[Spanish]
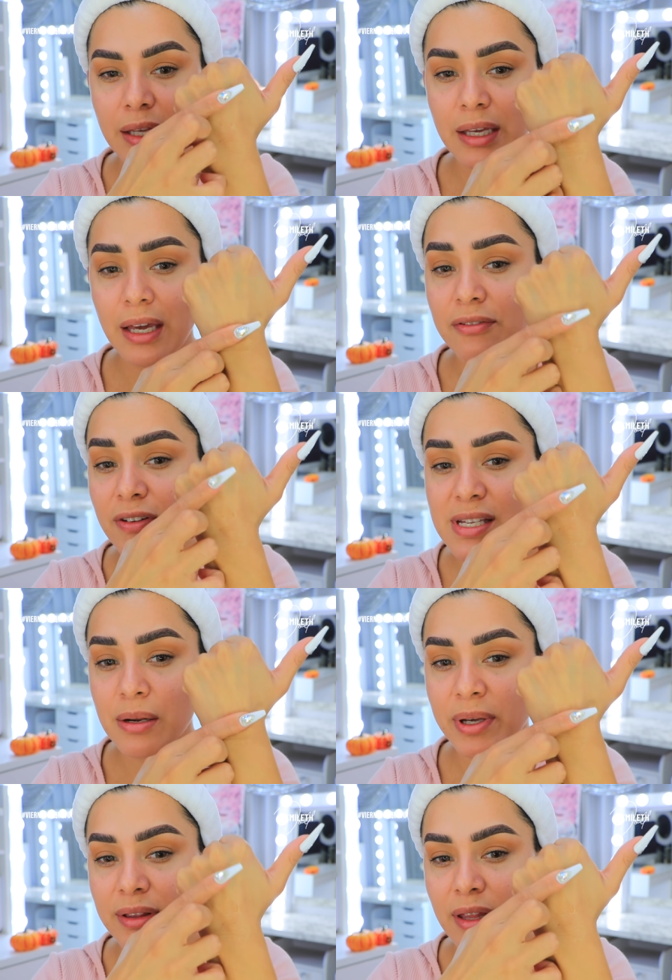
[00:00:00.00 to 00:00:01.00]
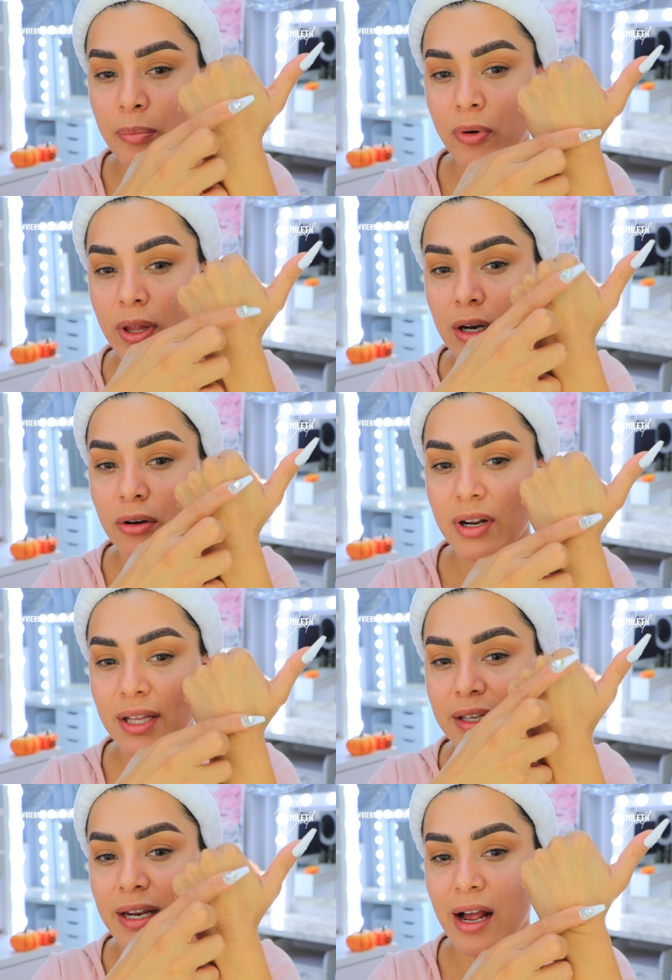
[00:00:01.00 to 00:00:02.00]
y es fácilmente de poderlo
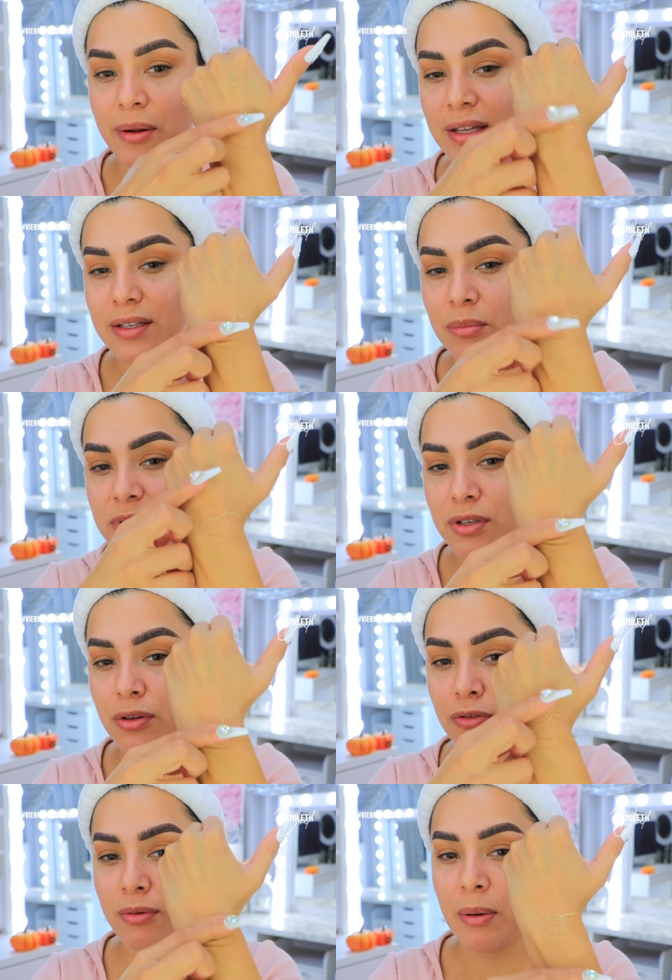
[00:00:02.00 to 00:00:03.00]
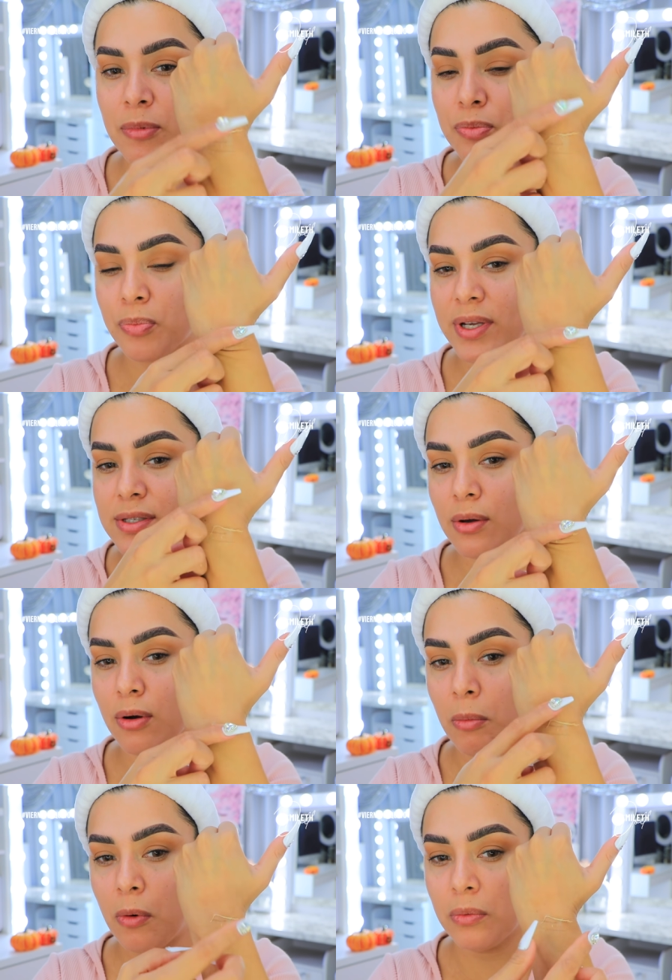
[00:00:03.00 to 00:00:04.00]
retirar. Es como si nos hubiéramos puesto
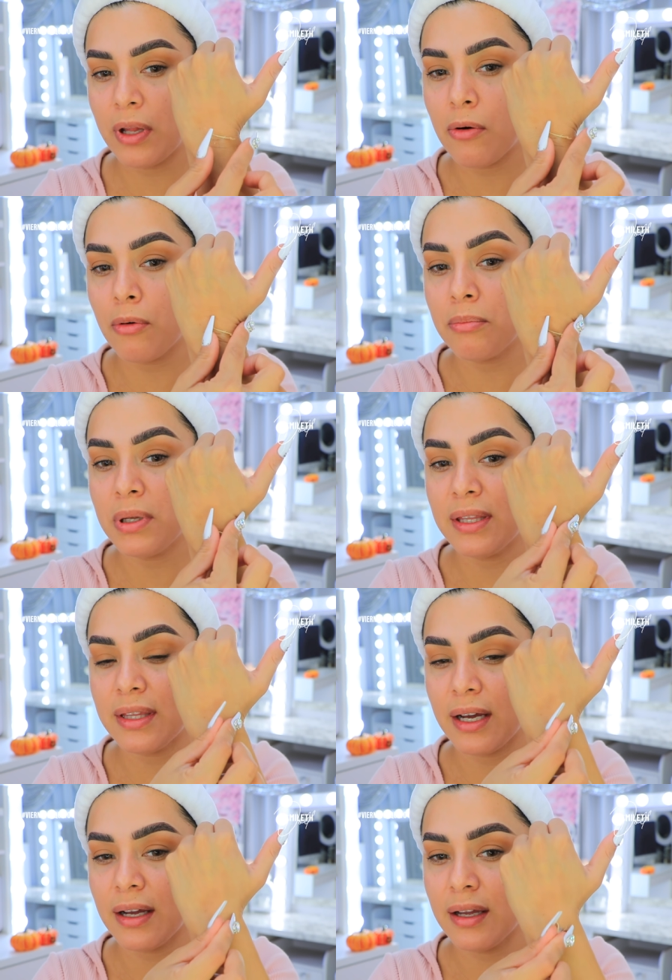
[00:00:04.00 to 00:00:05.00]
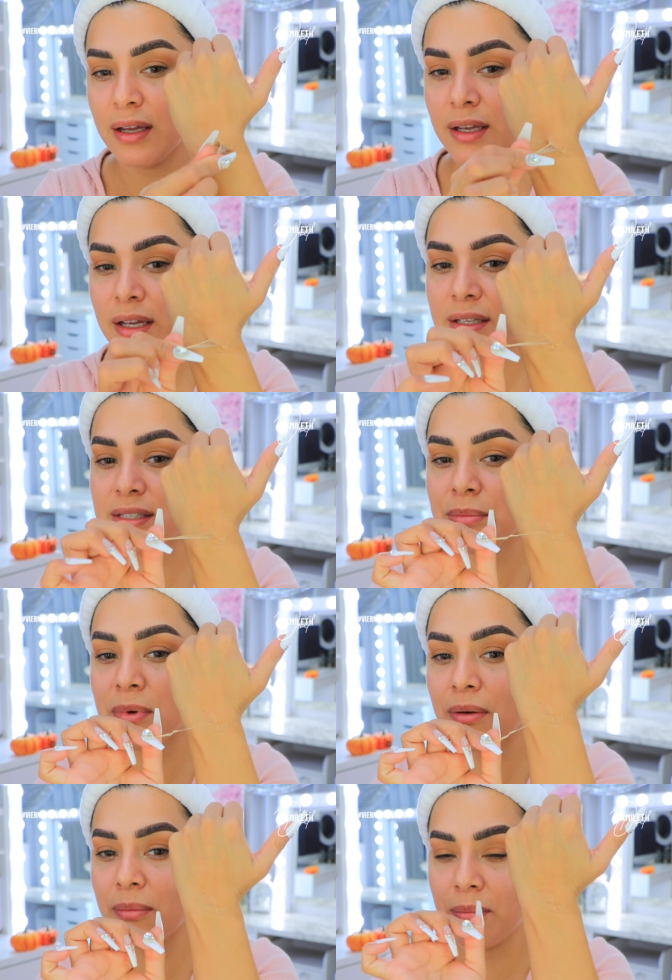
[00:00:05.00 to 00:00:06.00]
como una gomita
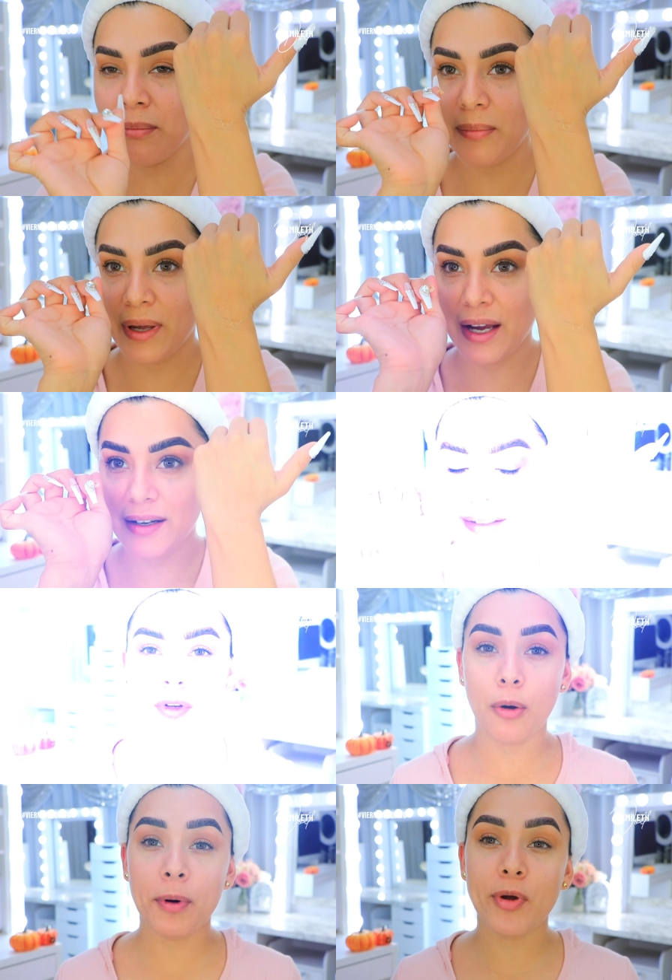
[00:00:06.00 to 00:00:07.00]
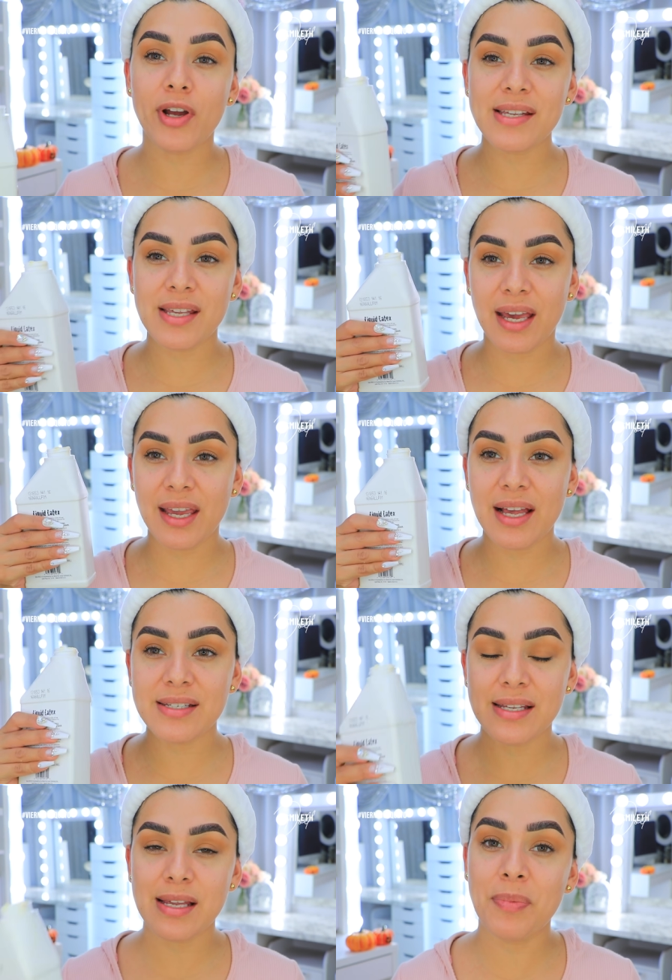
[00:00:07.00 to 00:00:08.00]
encima vean. Lo primero que hacen
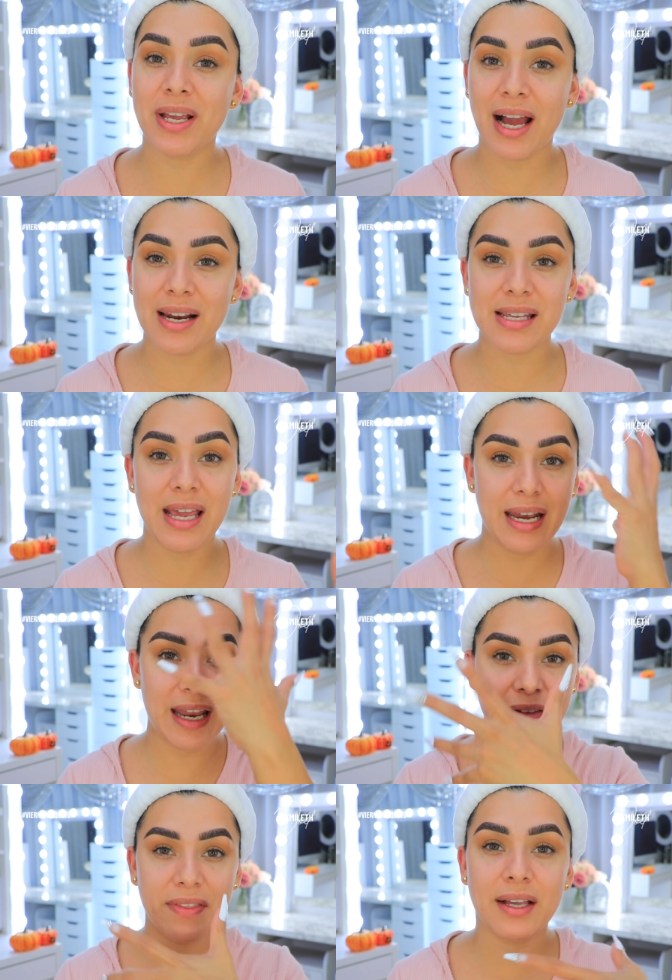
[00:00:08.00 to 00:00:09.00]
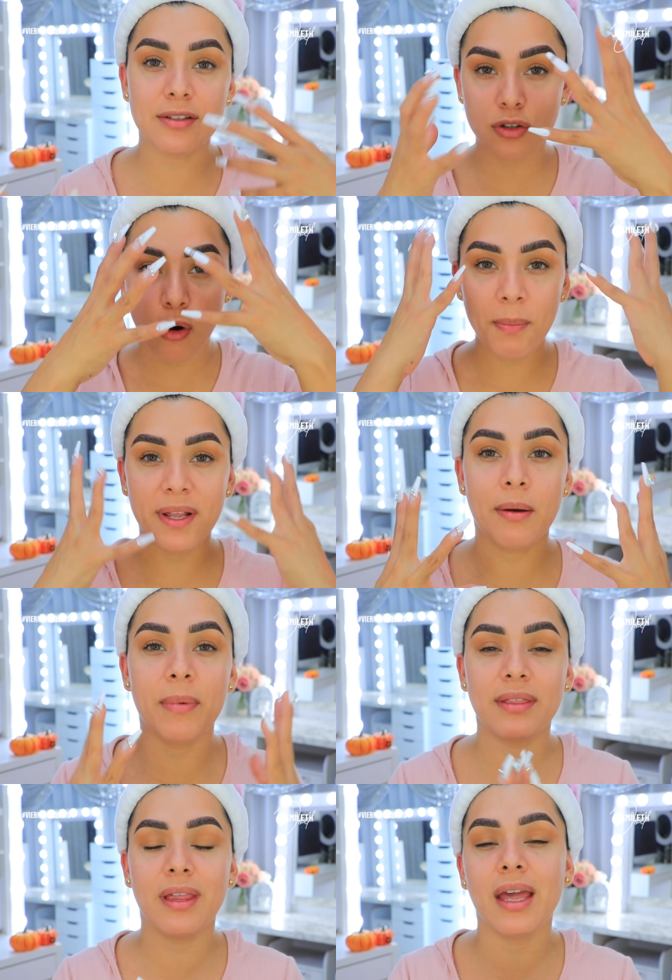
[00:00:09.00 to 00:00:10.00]
ellas es aplicarse el látex
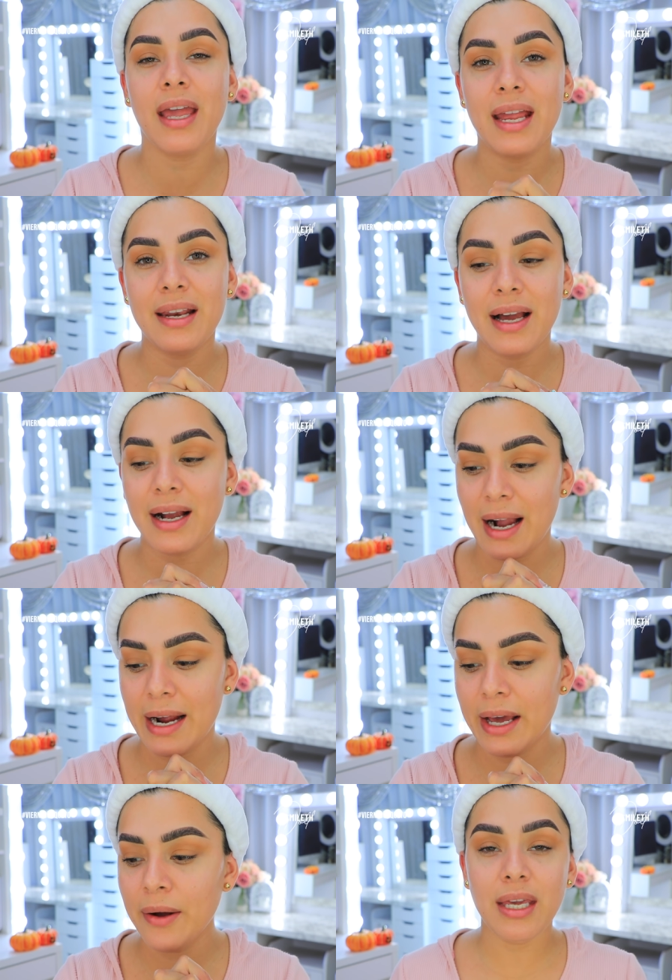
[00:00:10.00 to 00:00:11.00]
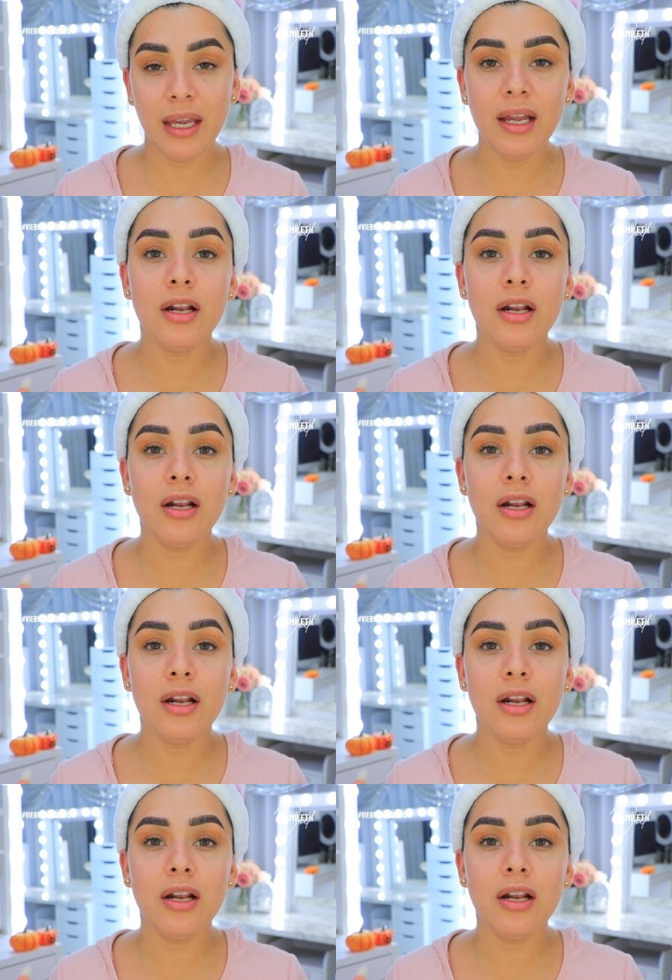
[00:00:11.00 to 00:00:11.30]
completamente en la cara y